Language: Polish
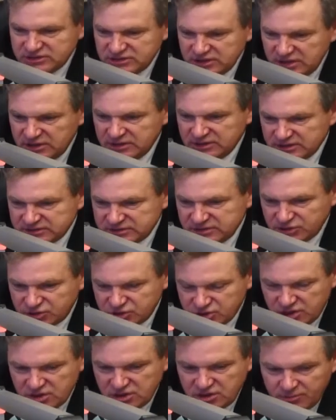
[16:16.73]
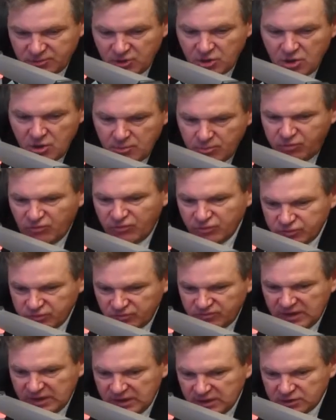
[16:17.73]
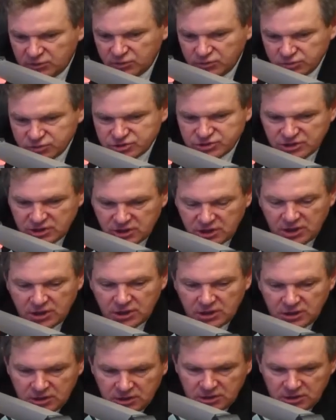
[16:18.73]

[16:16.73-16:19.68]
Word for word: jej naznaczeniem powodowała to, że